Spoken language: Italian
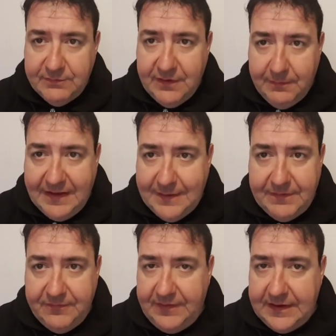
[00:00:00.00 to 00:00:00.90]
sbarbate
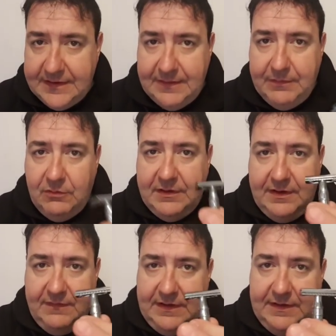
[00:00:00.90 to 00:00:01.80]
perfette per tutta la
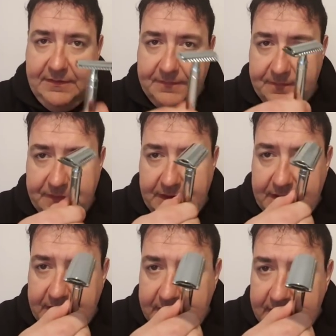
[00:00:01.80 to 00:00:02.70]
vita.
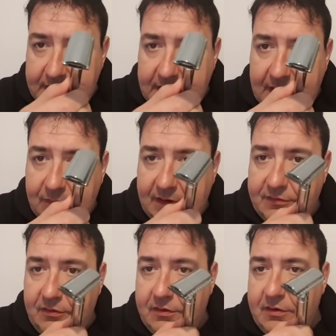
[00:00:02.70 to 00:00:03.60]
È un
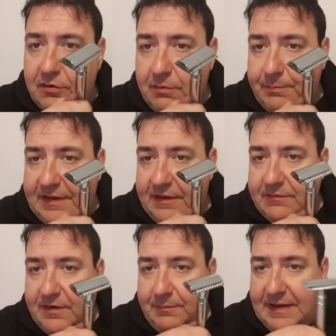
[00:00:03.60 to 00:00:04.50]
rasoio non
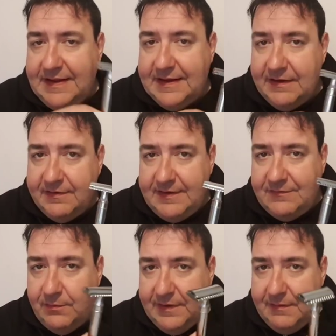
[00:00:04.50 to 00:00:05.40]
particolarmente
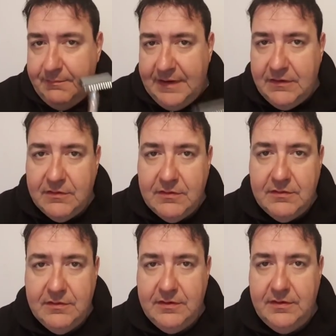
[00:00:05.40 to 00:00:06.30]
aggressivo ma nemmeno
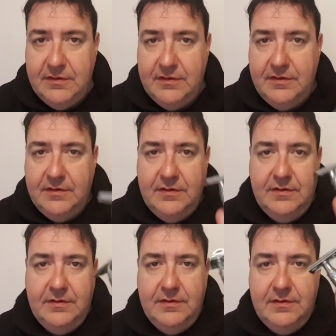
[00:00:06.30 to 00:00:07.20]

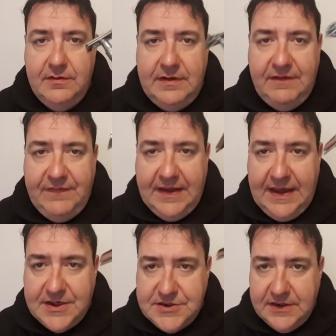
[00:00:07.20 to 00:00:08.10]
eh,
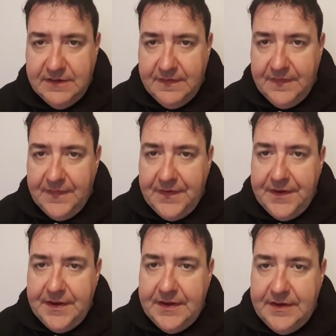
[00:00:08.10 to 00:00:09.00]
inefficace,
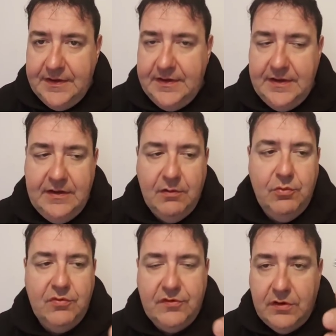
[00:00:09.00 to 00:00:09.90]
eh,
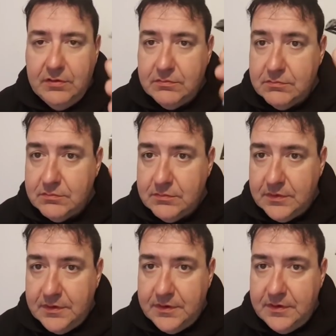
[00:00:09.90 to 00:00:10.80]
robusto,
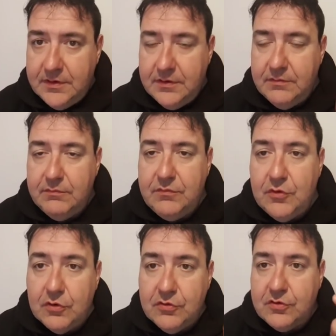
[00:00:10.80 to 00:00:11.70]
eh,
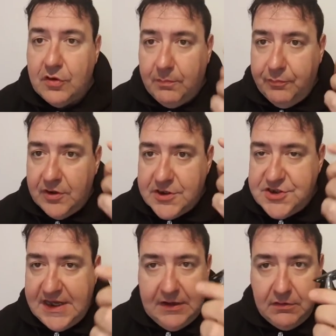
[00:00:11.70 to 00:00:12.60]
non troppo
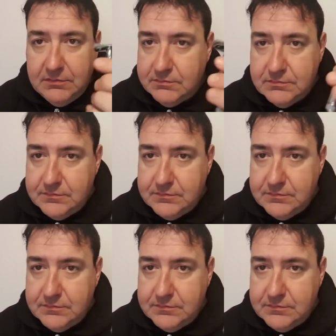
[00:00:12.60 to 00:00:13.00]
leggero